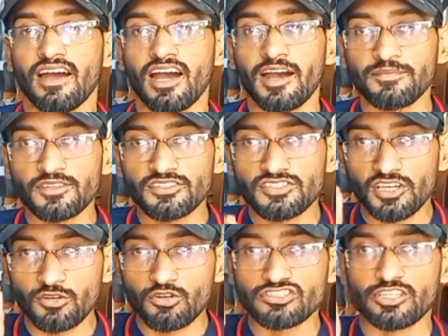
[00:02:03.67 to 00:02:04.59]
आपने इस
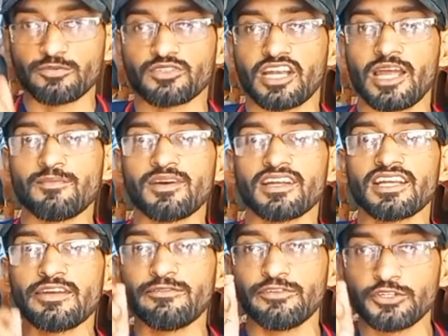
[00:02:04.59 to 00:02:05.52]
चैनल को सब्सक्राइब
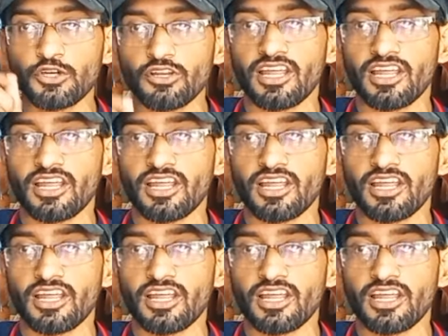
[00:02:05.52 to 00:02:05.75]
करना है वीडियो